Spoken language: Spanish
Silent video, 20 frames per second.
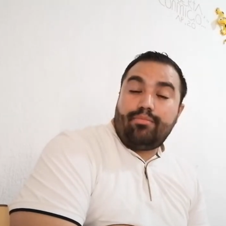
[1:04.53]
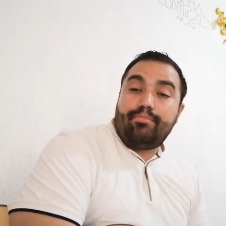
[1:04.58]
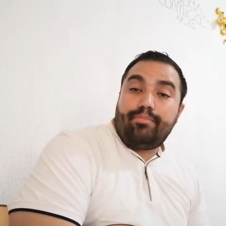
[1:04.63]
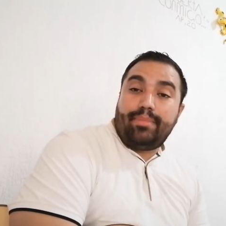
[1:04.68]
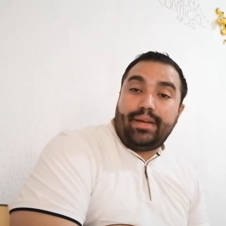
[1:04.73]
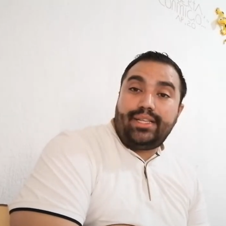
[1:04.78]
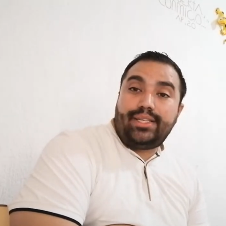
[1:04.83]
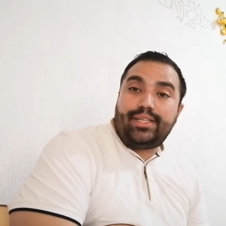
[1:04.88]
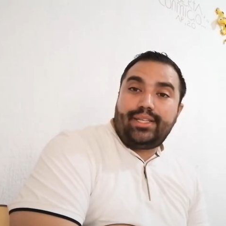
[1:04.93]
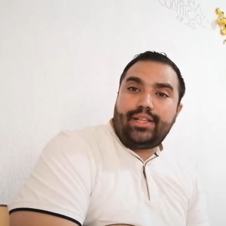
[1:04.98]

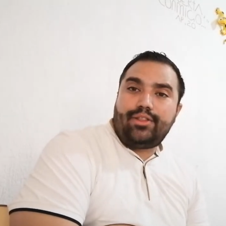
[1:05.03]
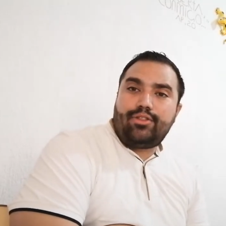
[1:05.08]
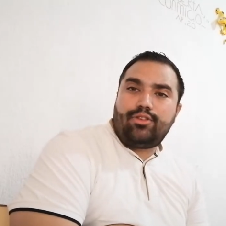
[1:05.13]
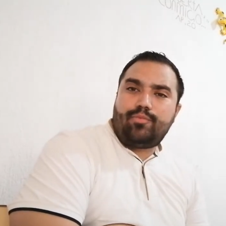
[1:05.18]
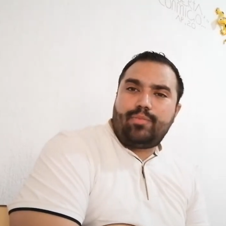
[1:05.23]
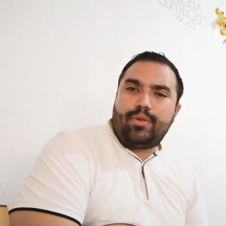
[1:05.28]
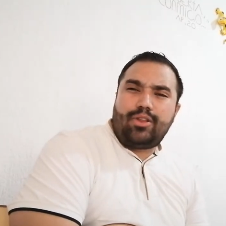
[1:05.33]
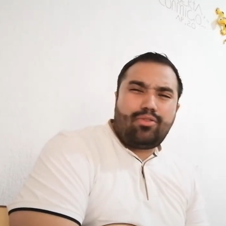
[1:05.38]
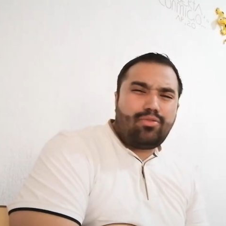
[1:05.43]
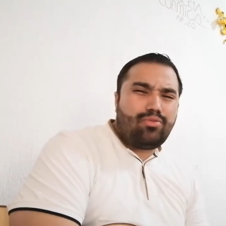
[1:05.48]
Ven Santo
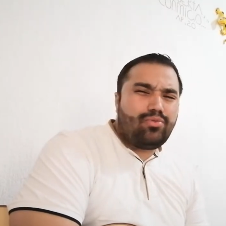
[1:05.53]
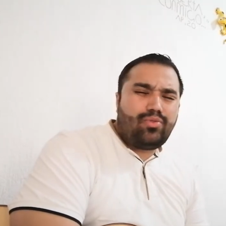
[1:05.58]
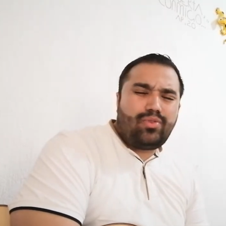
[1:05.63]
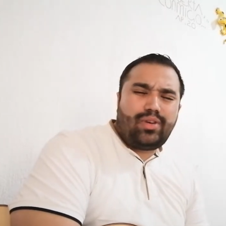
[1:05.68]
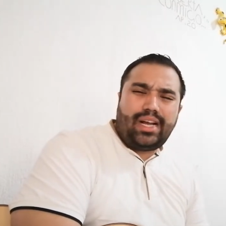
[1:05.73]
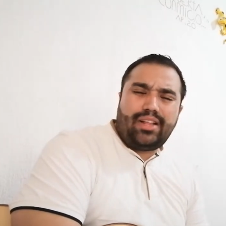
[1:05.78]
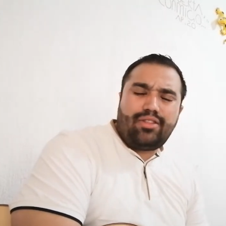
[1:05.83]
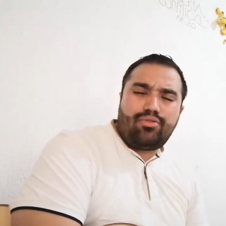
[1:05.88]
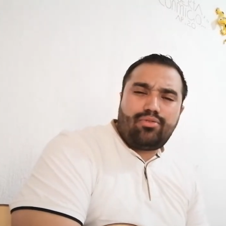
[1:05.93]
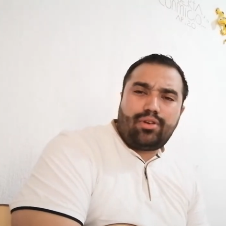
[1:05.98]
Espíritu es un
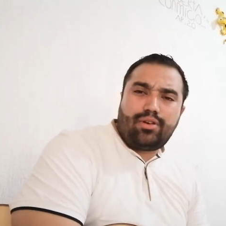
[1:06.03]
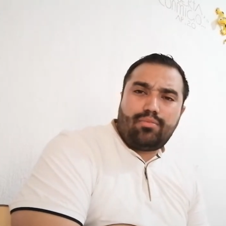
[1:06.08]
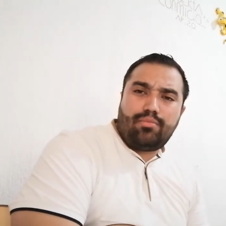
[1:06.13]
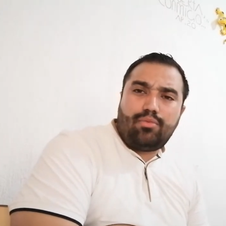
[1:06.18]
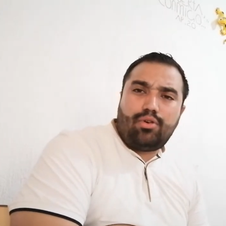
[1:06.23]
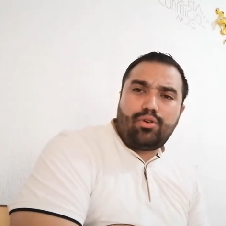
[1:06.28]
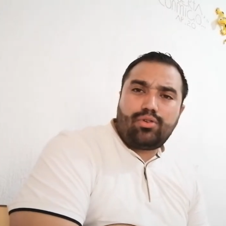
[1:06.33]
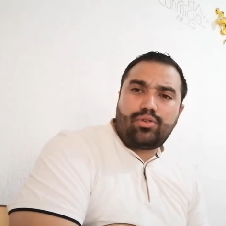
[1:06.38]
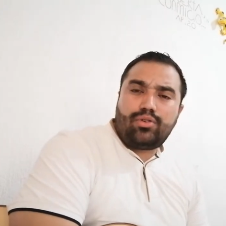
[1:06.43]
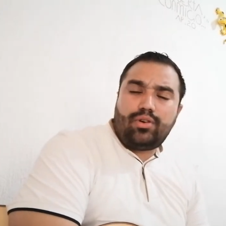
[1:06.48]
canto
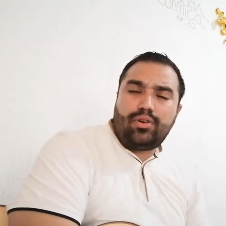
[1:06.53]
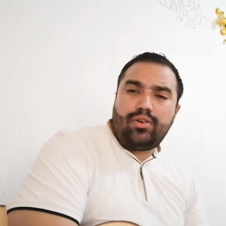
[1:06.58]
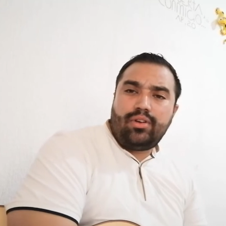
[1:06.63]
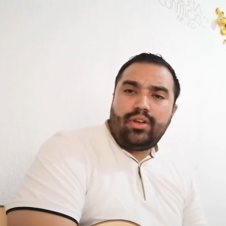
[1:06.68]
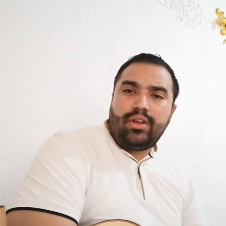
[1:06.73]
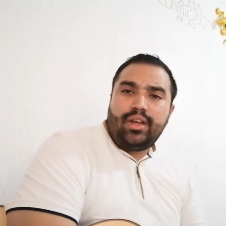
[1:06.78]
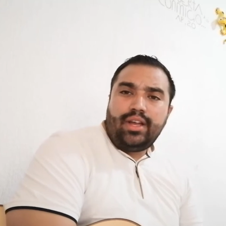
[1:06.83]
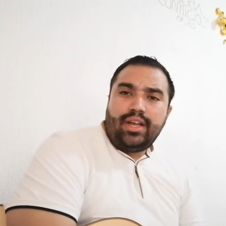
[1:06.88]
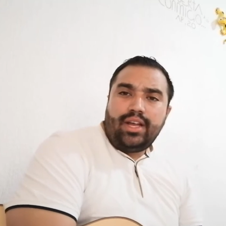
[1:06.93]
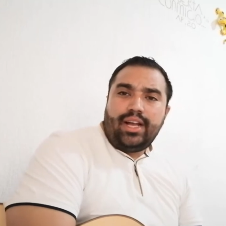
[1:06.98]
hermoso,
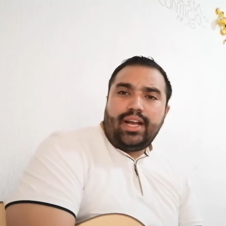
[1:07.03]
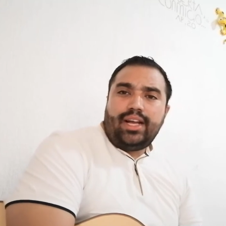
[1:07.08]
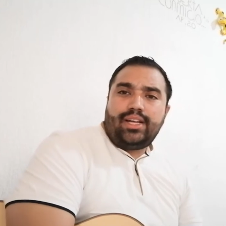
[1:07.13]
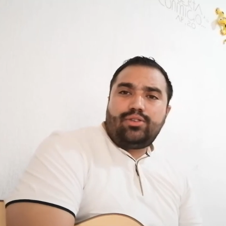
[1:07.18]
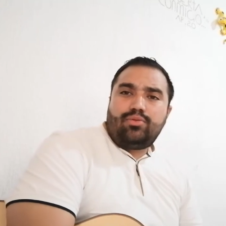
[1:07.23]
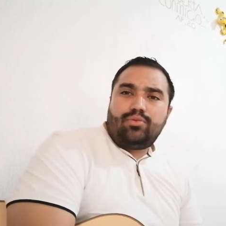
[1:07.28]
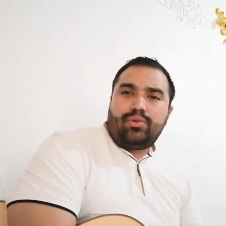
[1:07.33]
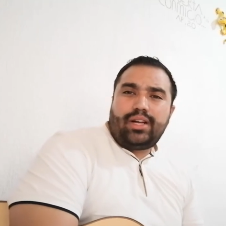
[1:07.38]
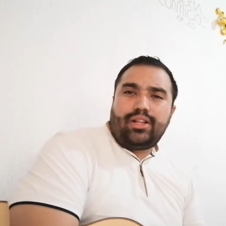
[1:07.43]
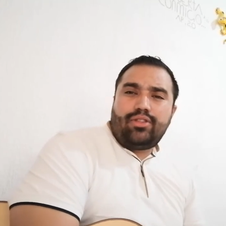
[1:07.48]

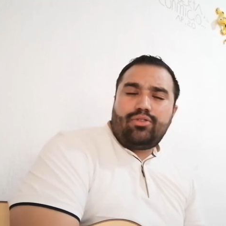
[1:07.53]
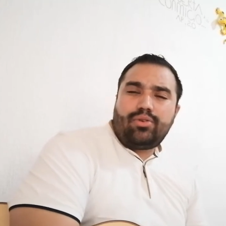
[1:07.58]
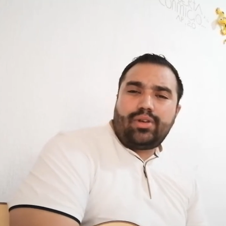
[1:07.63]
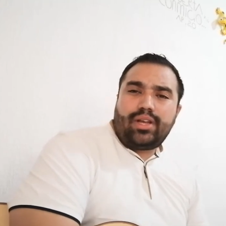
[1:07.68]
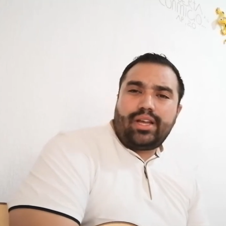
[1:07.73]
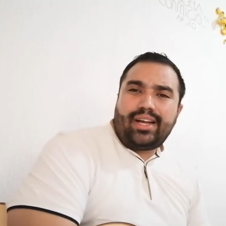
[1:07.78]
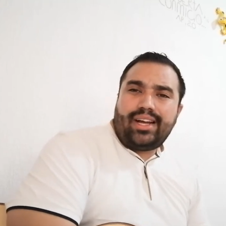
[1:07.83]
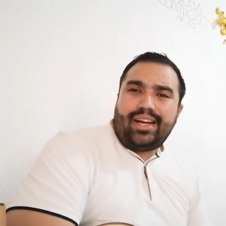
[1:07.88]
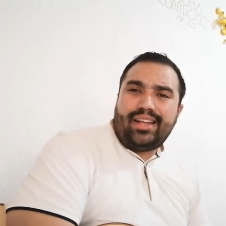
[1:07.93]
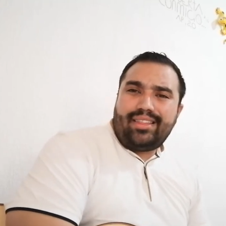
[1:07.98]
es un canto
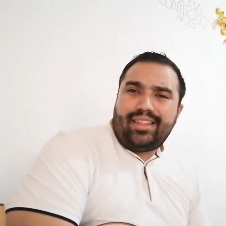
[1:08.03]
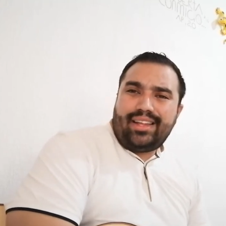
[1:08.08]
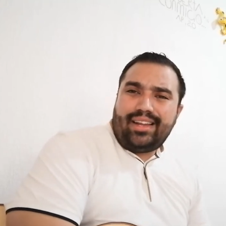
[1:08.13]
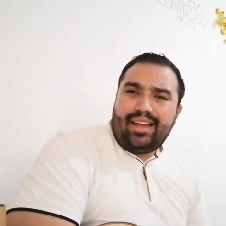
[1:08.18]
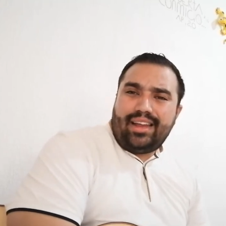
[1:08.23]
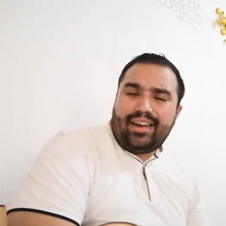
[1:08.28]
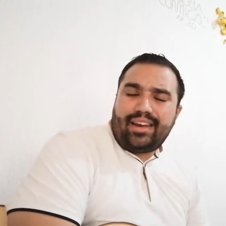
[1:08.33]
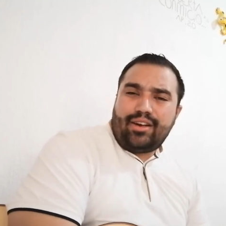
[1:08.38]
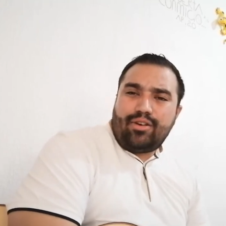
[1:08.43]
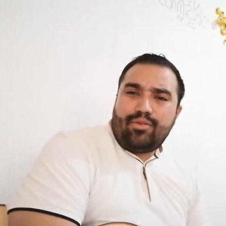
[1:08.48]
que canta
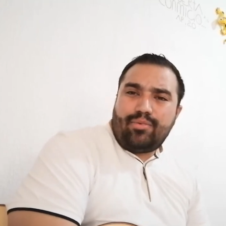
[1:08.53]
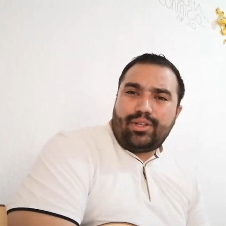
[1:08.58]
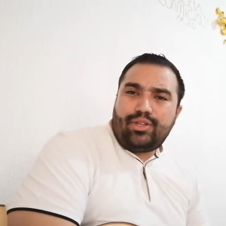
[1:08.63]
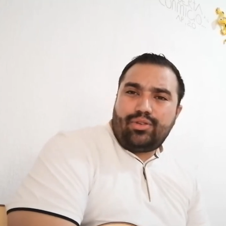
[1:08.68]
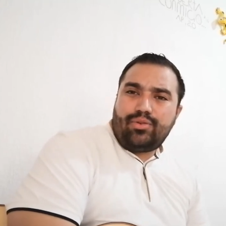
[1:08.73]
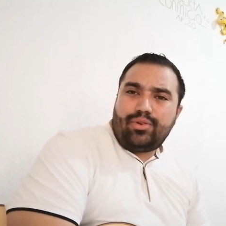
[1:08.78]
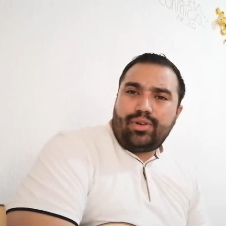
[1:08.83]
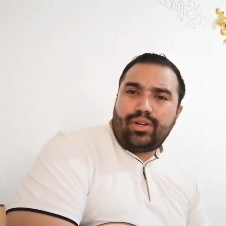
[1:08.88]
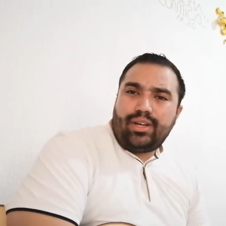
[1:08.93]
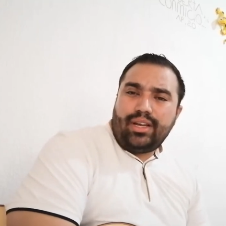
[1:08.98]
la
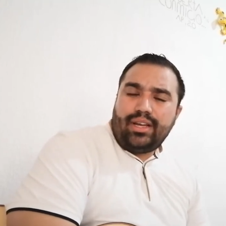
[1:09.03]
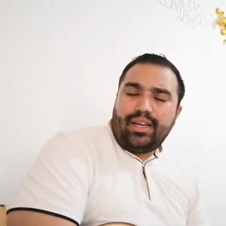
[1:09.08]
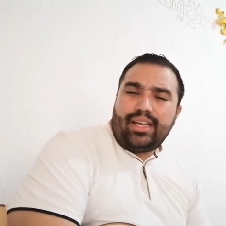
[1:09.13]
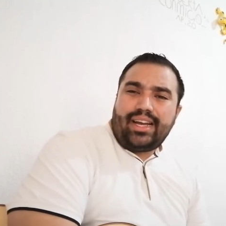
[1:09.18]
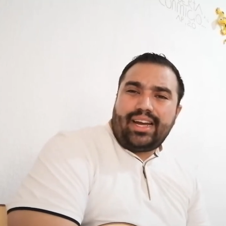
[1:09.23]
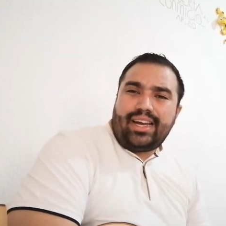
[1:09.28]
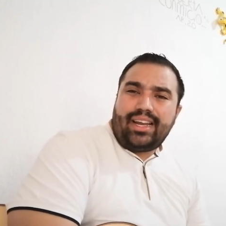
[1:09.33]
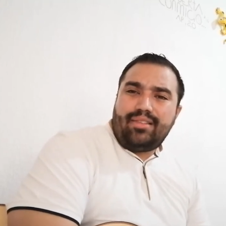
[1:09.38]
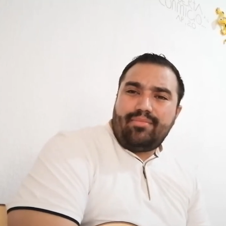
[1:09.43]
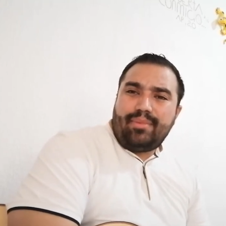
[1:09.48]
renovación
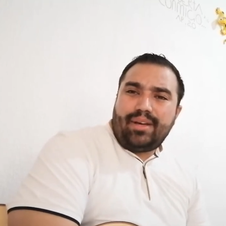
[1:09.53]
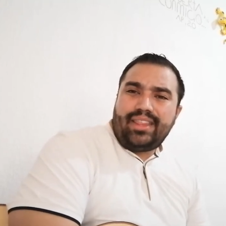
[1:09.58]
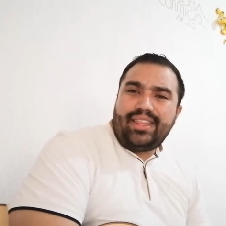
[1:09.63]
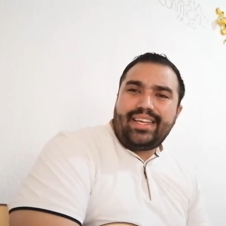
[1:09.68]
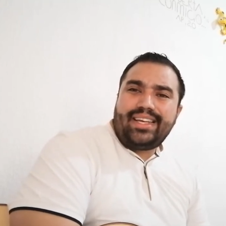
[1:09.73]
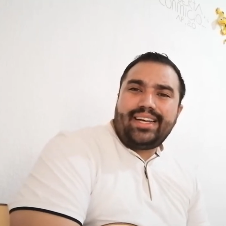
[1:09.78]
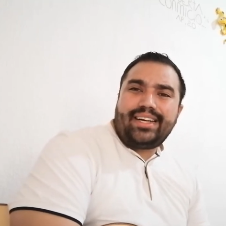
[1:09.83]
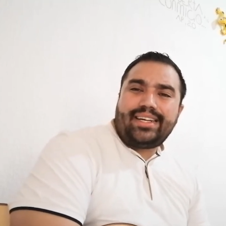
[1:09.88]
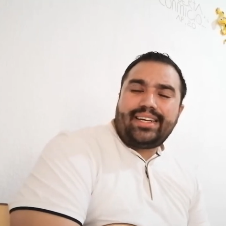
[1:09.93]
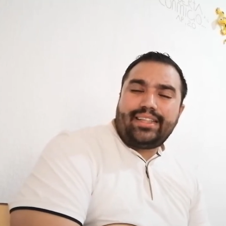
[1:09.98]

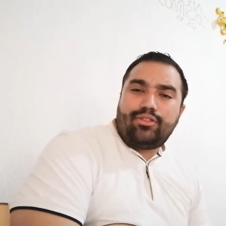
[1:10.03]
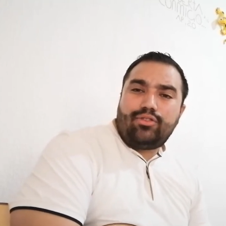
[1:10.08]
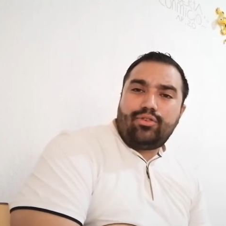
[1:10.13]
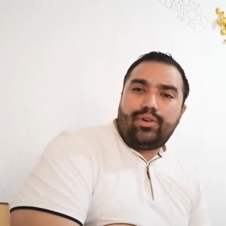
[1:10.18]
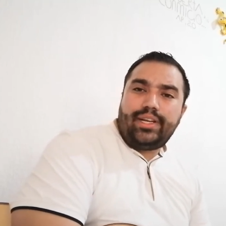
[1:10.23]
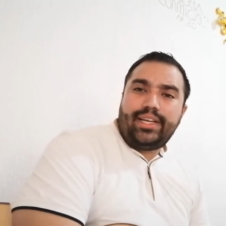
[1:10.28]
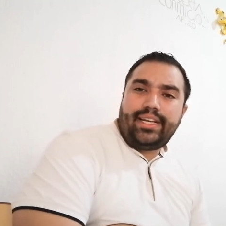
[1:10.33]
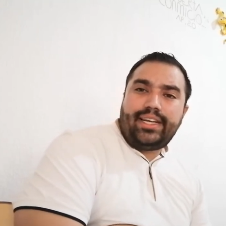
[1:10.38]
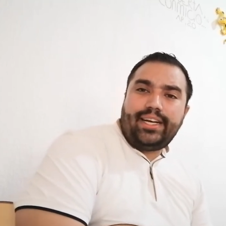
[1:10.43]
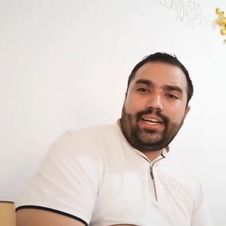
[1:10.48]
carismática
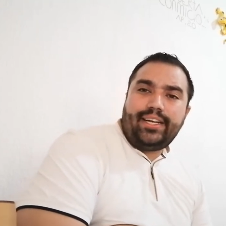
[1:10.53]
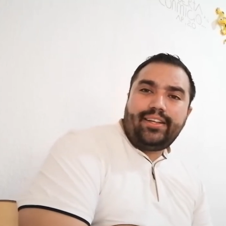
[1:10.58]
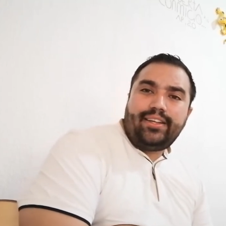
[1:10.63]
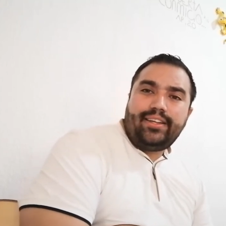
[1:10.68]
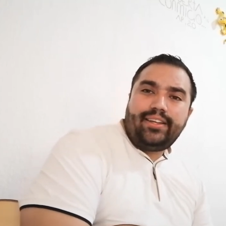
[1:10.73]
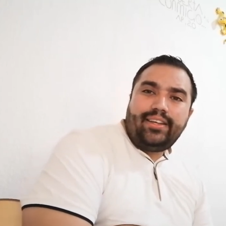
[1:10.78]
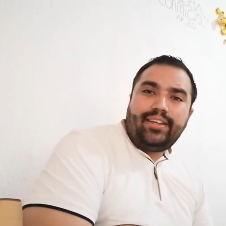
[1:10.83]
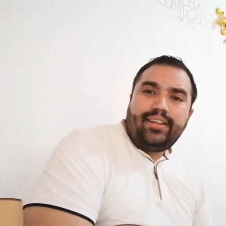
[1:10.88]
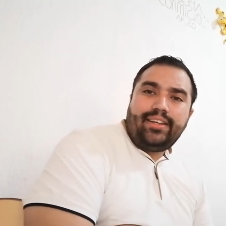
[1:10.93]
católica.